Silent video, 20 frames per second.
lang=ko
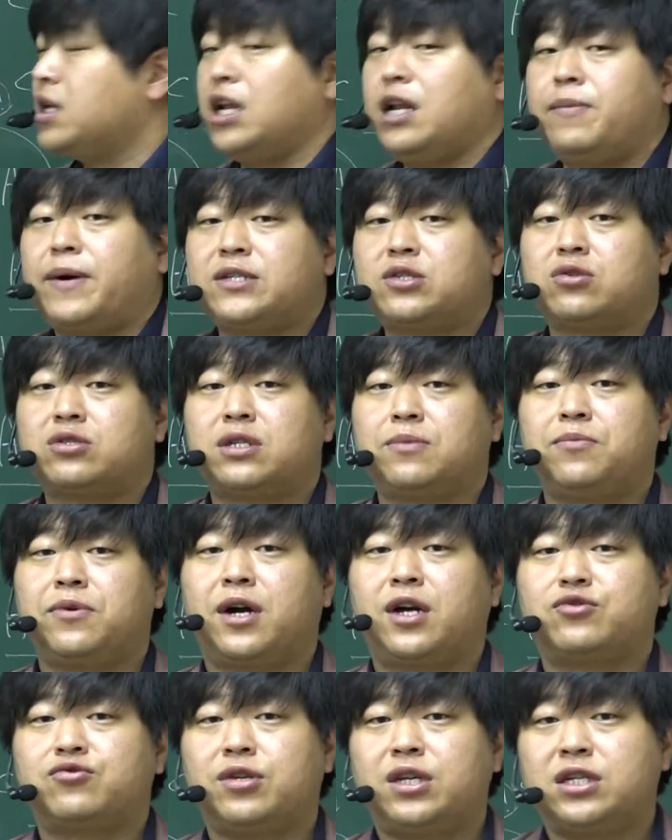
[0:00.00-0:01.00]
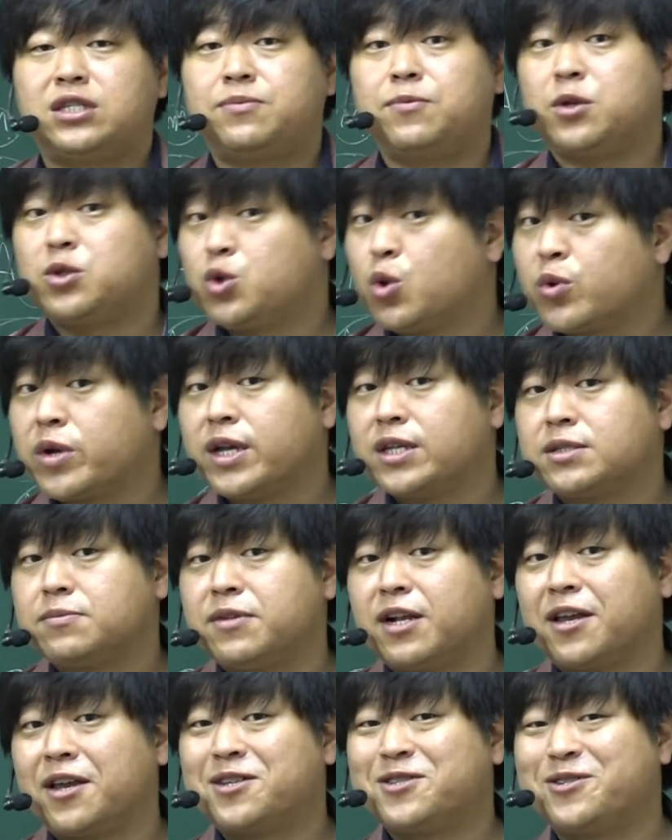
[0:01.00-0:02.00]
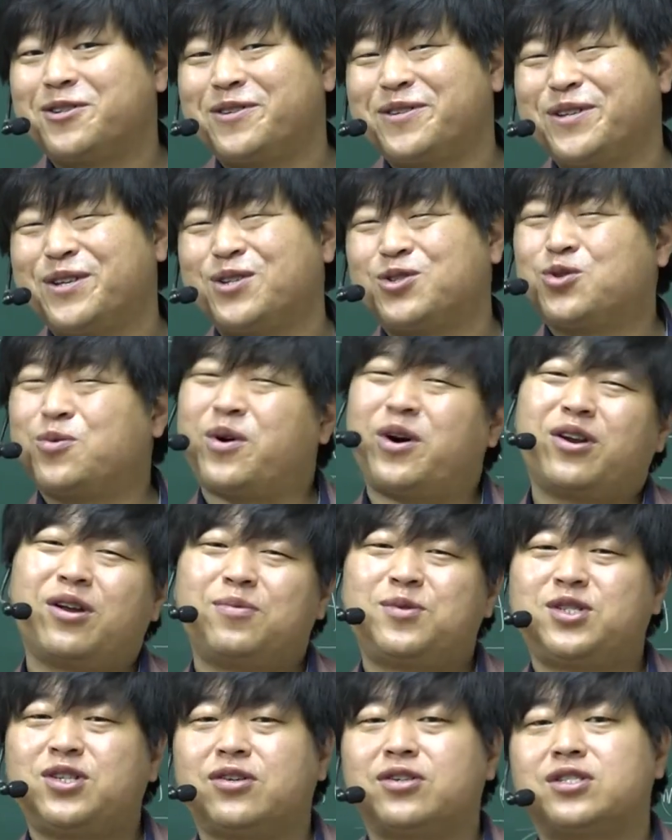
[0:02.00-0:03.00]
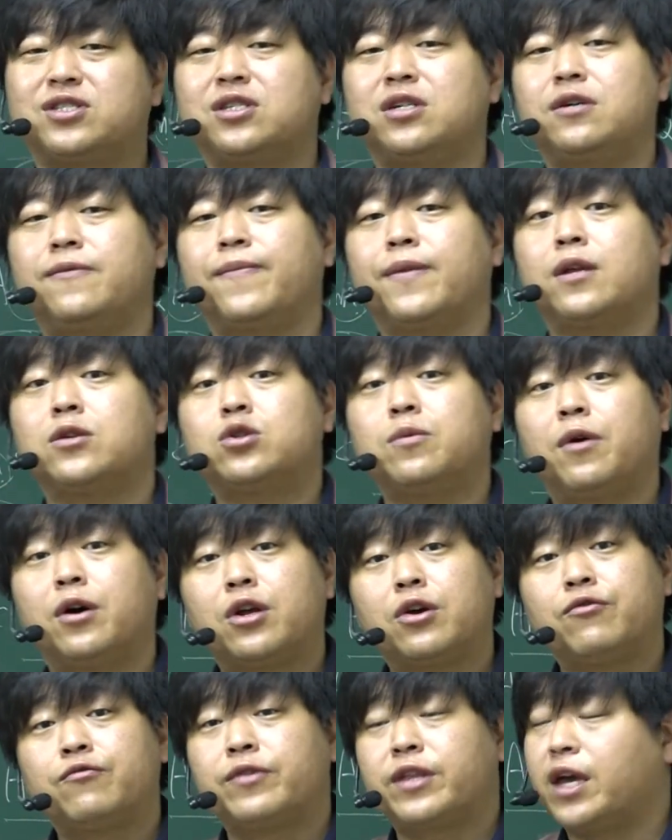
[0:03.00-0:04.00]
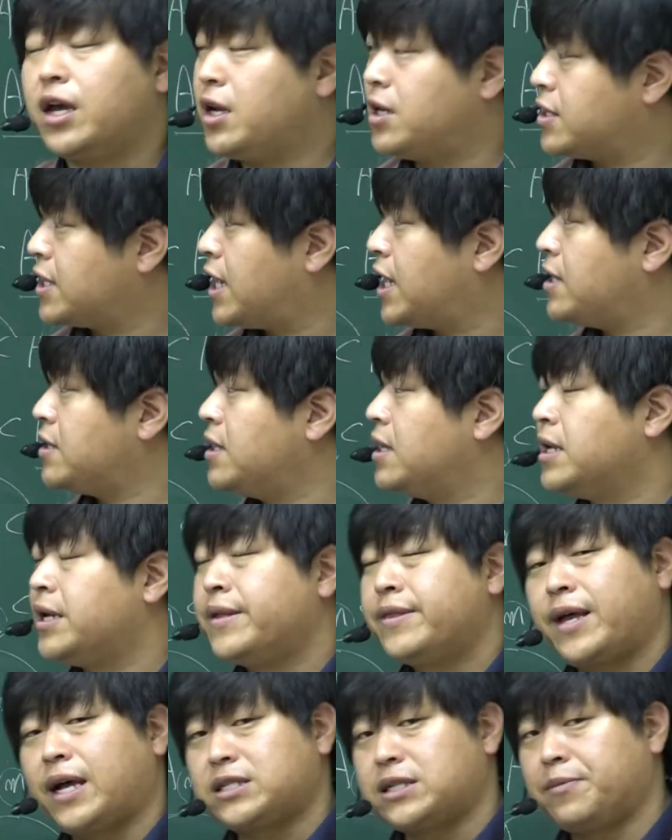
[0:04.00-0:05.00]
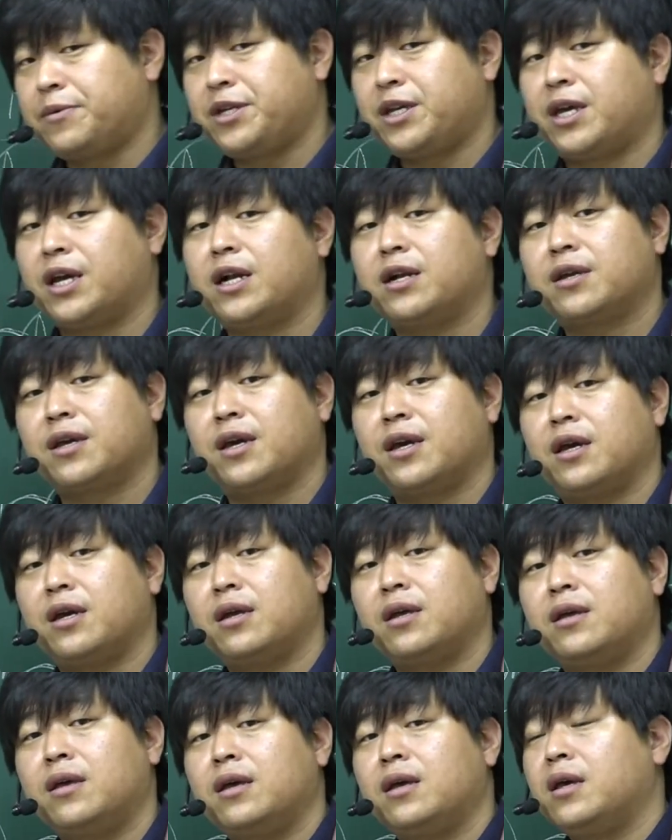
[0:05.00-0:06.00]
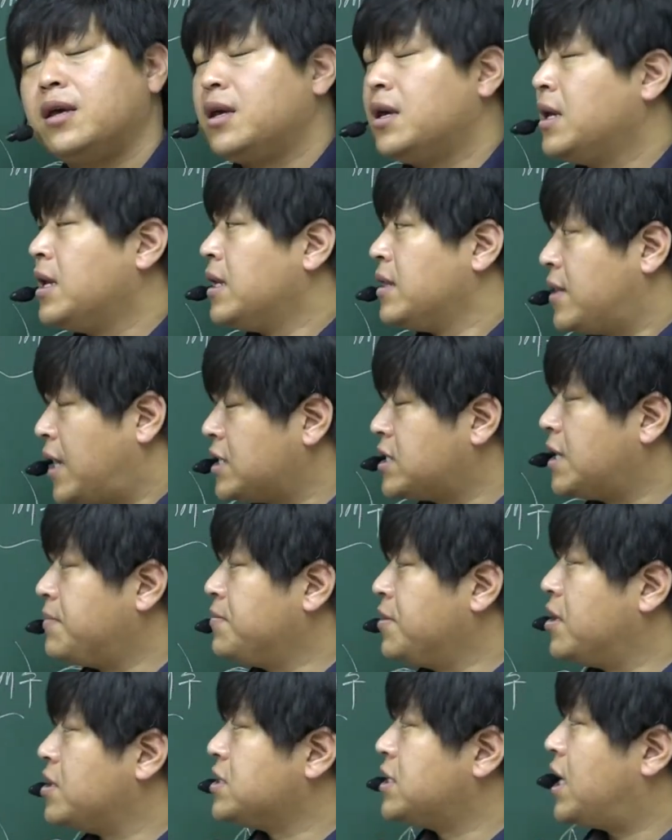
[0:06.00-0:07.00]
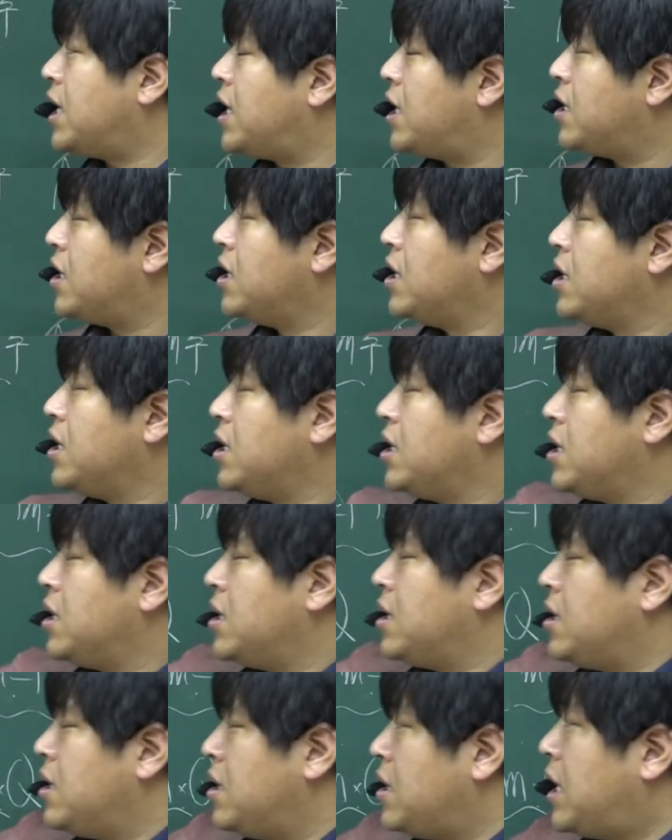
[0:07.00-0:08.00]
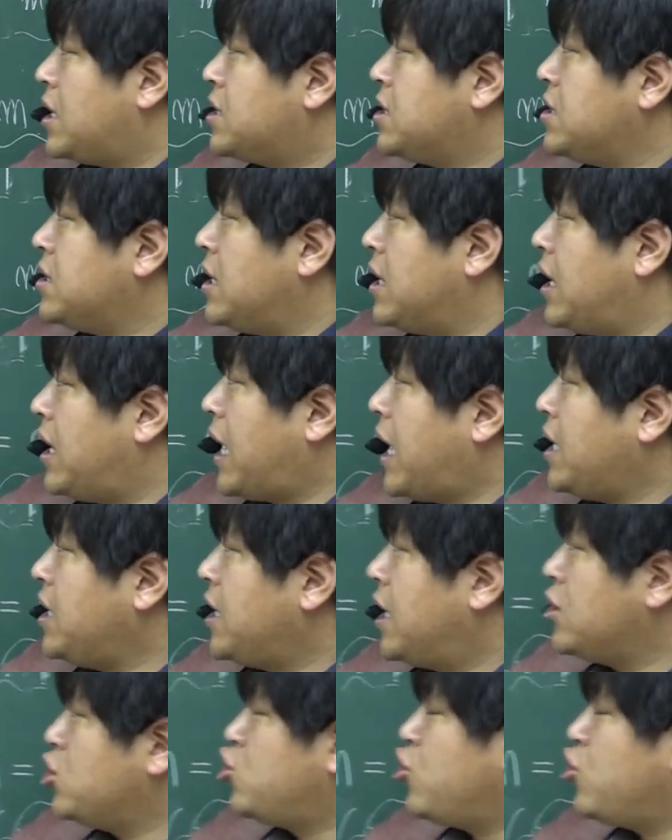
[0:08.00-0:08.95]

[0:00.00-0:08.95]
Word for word: 일반적으로 증명할 수 있으면 좋겠습니다. 알겠죠? 좀 어렵죠, 그렇죠? 좀 어려운데 일단 다시 한번 얘기할게. 다시 한번 자, 하여튼 A한